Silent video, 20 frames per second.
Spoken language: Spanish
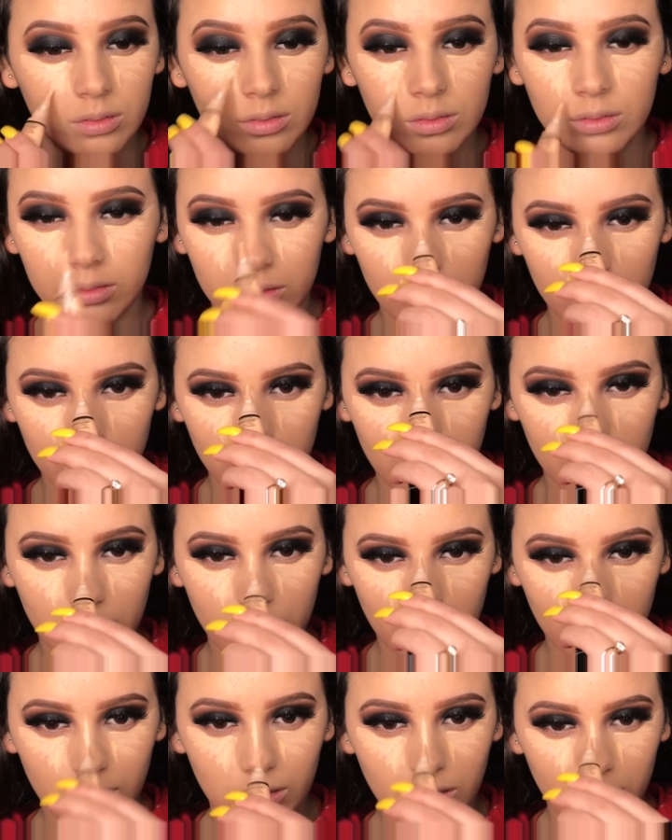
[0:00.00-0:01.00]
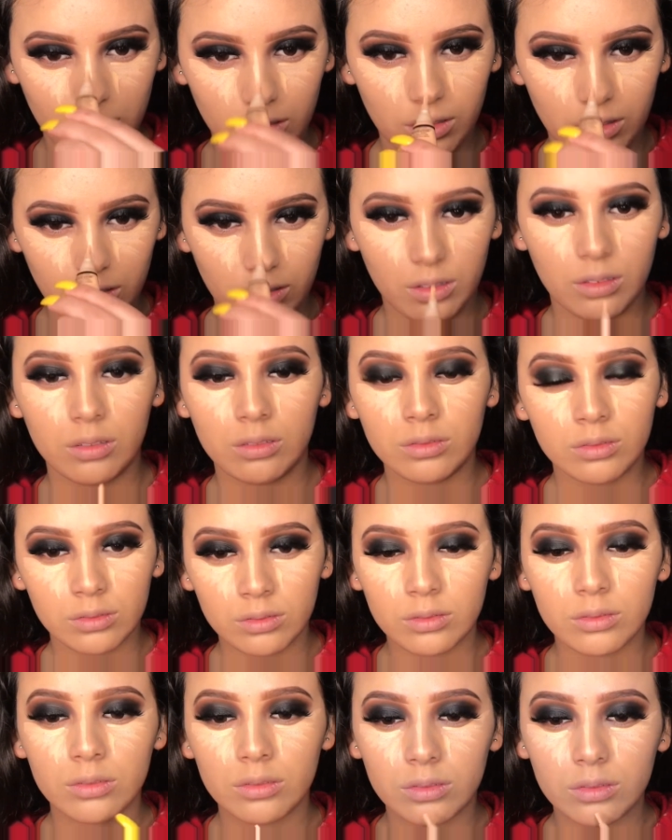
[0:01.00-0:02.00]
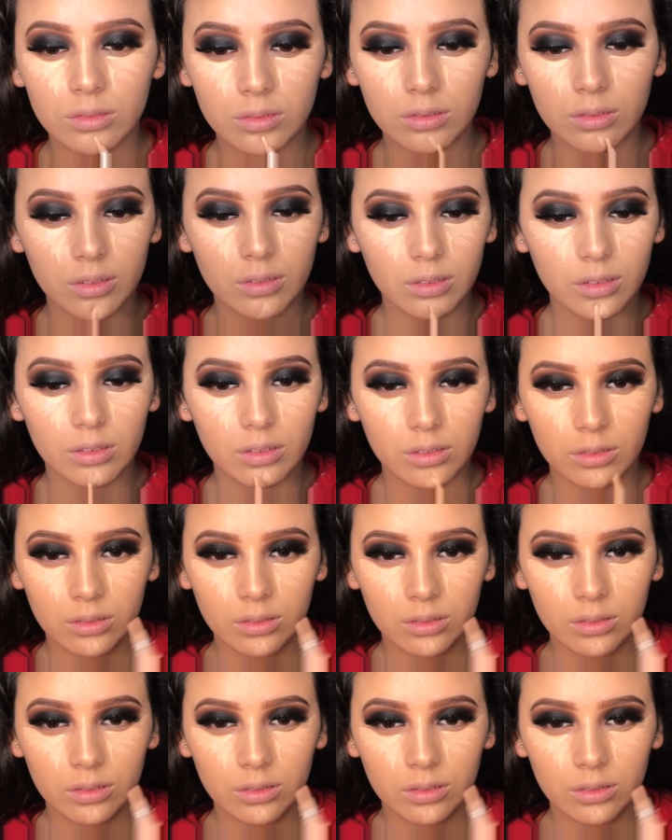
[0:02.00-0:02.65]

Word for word: y un poco en mi frente. Y,